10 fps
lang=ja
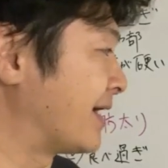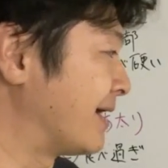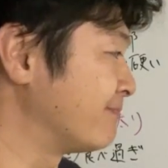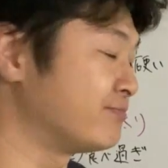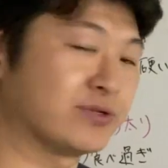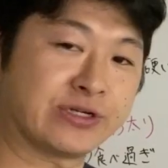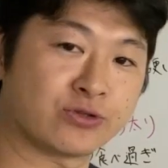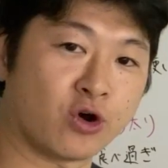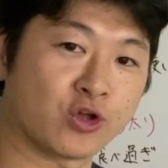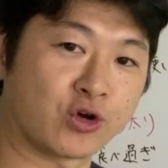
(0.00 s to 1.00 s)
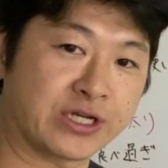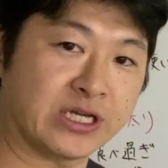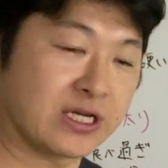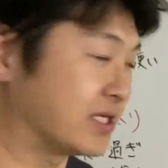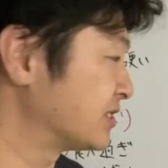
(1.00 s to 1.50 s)
塩分濃度
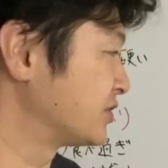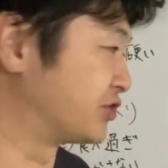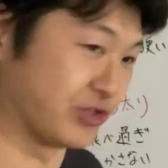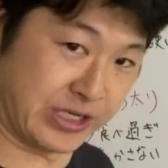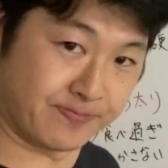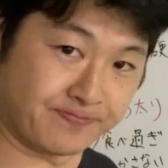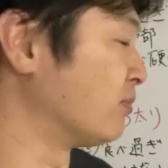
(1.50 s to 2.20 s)
に注意。